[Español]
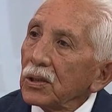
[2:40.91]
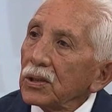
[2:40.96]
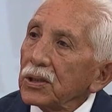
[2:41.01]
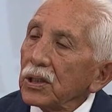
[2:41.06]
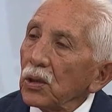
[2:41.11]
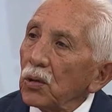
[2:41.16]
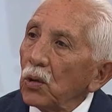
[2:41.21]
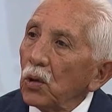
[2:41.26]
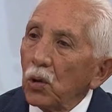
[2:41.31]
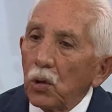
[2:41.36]

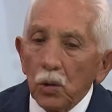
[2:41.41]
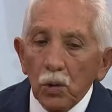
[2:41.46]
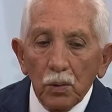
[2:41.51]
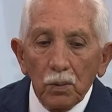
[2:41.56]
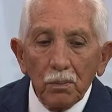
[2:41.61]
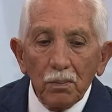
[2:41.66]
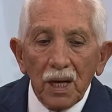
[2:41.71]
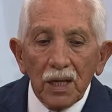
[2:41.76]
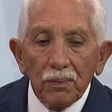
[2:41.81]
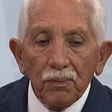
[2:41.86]

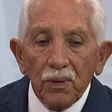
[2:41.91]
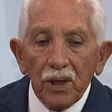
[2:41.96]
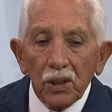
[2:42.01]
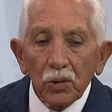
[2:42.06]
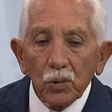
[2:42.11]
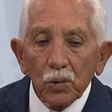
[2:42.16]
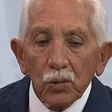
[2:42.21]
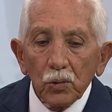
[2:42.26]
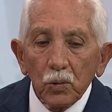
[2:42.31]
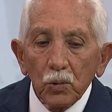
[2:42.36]
Llegó Mike
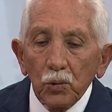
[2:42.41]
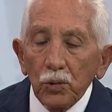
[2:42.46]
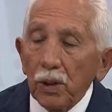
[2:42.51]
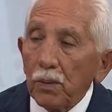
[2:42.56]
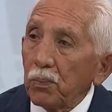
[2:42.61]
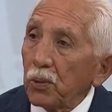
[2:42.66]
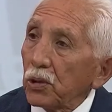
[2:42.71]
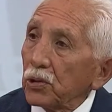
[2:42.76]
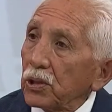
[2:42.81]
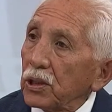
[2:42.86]
Fedor, un
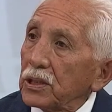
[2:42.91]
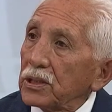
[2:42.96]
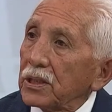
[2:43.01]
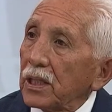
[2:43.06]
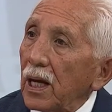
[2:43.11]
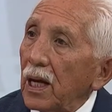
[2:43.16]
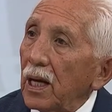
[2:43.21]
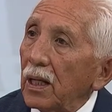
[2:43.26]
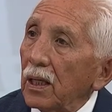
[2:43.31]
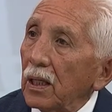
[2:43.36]

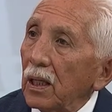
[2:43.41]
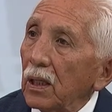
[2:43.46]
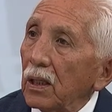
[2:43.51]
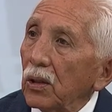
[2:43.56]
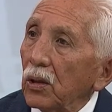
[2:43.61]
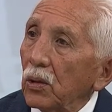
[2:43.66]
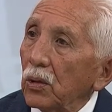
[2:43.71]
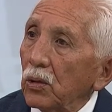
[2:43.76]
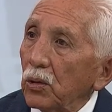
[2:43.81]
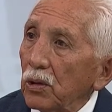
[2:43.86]
deportista
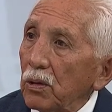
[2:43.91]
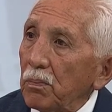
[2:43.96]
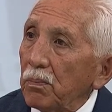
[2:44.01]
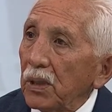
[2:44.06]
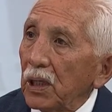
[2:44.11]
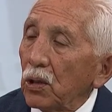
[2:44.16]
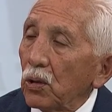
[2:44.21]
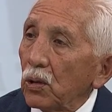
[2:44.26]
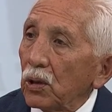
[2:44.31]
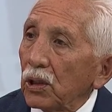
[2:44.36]

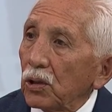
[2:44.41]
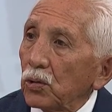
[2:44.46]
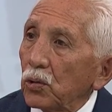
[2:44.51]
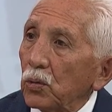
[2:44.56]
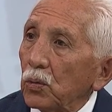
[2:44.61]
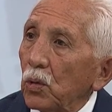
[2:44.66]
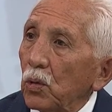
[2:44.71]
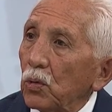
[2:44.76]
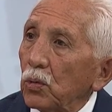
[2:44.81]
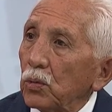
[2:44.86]
olímpico que
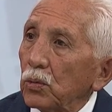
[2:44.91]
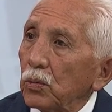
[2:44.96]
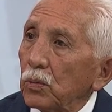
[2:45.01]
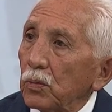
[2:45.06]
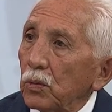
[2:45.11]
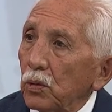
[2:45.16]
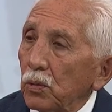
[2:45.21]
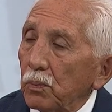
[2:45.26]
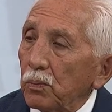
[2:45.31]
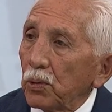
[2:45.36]
tuvo
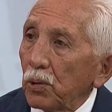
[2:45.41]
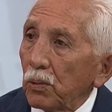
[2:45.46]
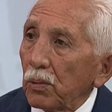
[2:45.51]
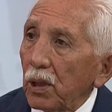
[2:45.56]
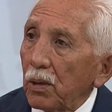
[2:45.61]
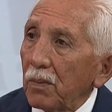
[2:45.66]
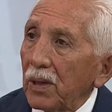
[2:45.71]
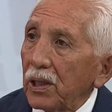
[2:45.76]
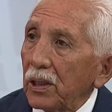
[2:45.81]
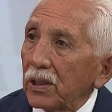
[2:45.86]
un,
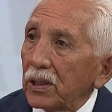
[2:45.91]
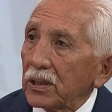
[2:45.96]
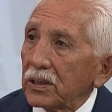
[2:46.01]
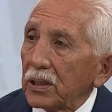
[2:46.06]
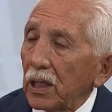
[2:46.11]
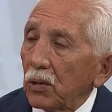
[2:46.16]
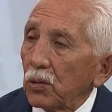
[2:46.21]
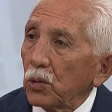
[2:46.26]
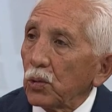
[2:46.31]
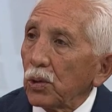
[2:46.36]
problema de
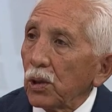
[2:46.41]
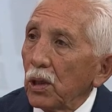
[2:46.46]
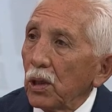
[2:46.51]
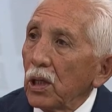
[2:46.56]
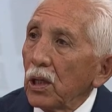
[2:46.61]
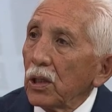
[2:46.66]
salud